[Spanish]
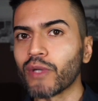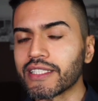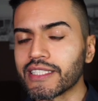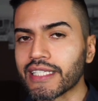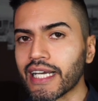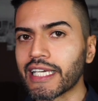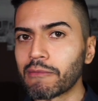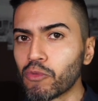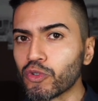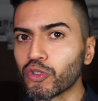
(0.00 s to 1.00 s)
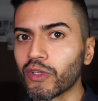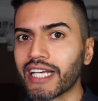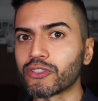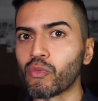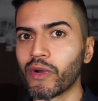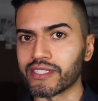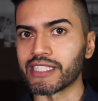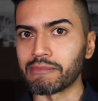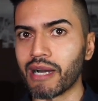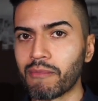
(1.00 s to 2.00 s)
una chica que muchos la
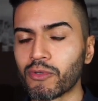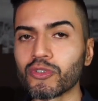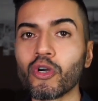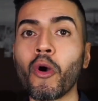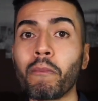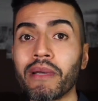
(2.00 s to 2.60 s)
subestimamos o